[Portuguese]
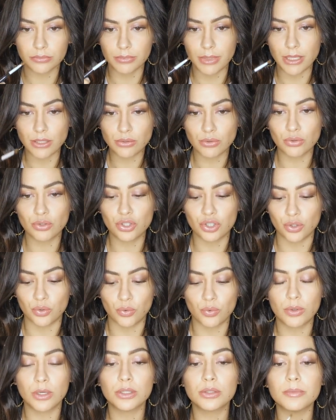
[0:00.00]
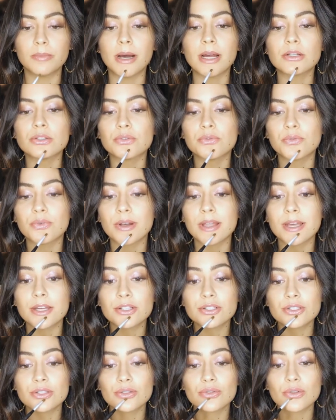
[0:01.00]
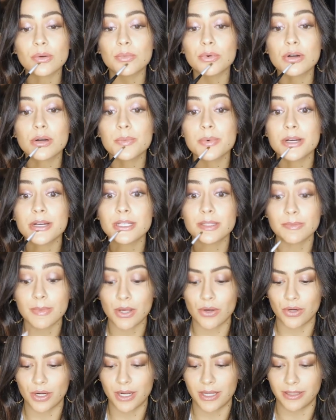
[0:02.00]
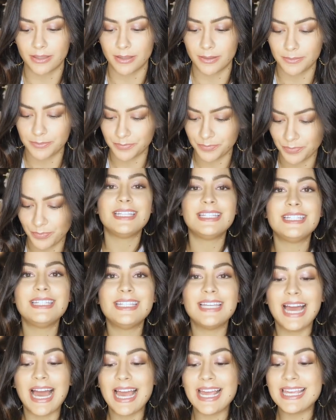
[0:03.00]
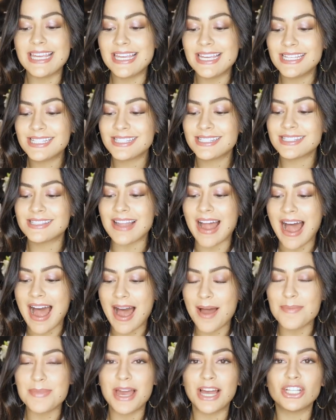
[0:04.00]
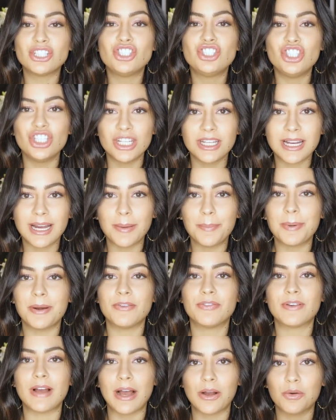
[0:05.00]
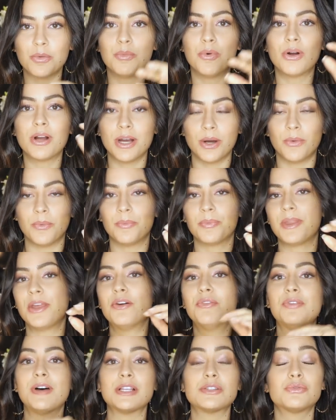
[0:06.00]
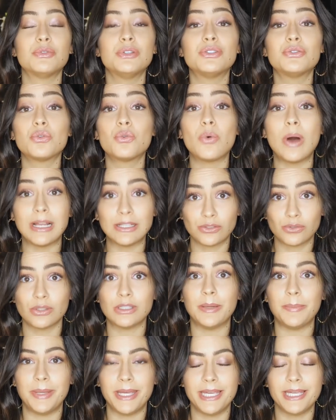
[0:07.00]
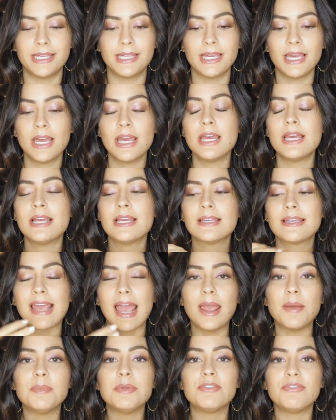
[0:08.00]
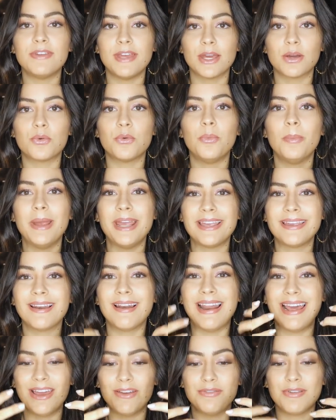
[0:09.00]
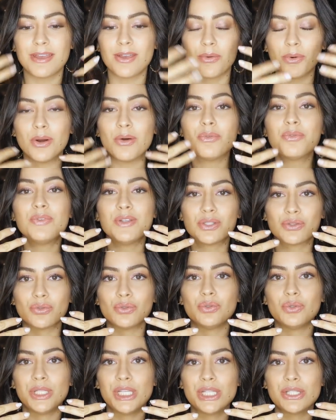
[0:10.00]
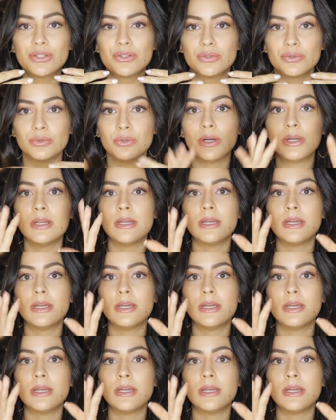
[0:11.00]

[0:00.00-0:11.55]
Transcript: bem sutil. Quando bate o flash, sua boca parece maior ainda. E aí está a minha dica para ficar com bocão. Eu faço isso quase toda make. Quem me vê com make leve, que eu não fiz tudo isso,